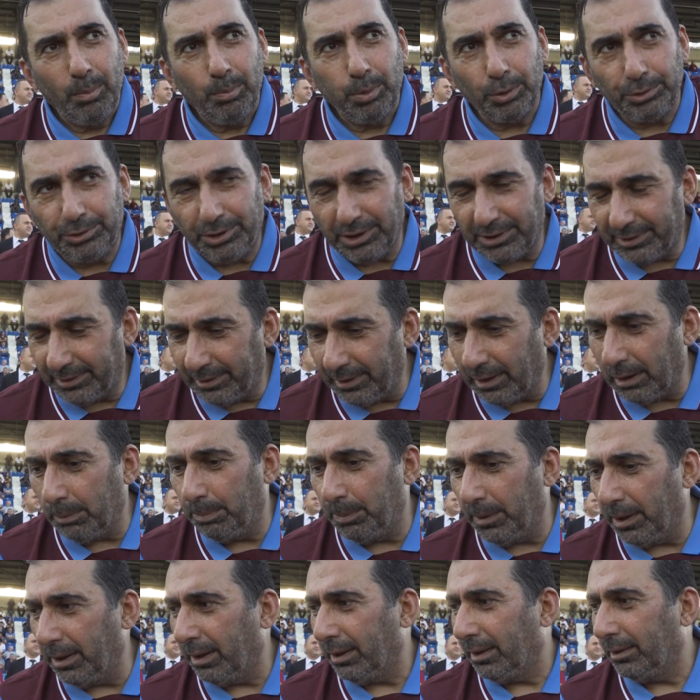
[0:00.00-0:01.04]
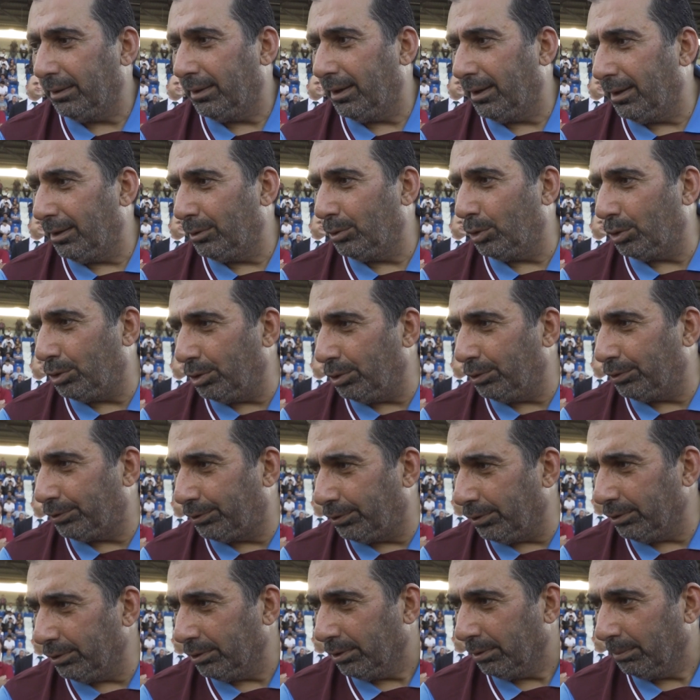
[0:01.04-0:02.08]
Bu ciddi bir e,
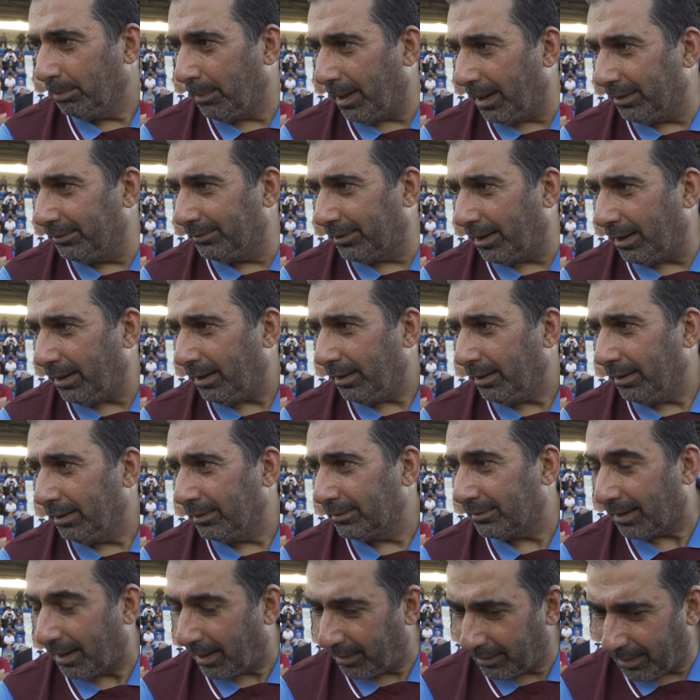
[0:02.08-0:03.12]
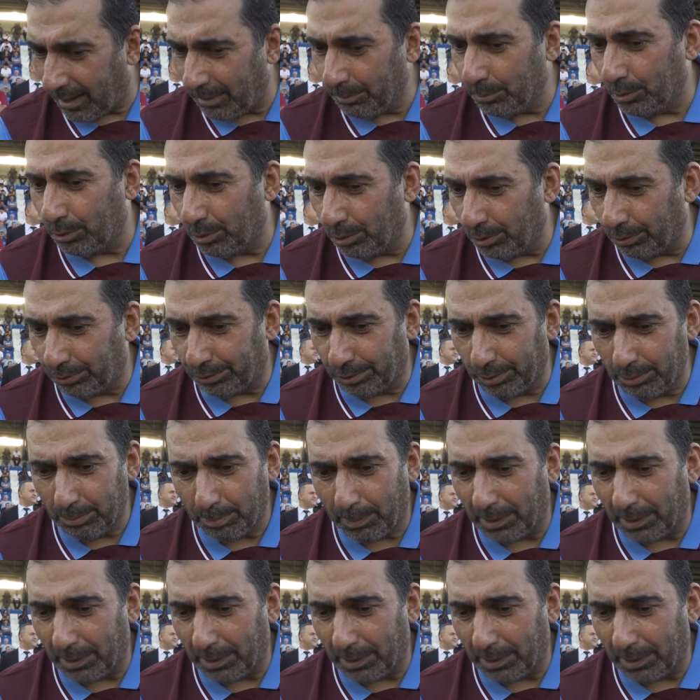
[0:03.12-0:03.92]
yürüyüşün bence sağlam yürüyüşün,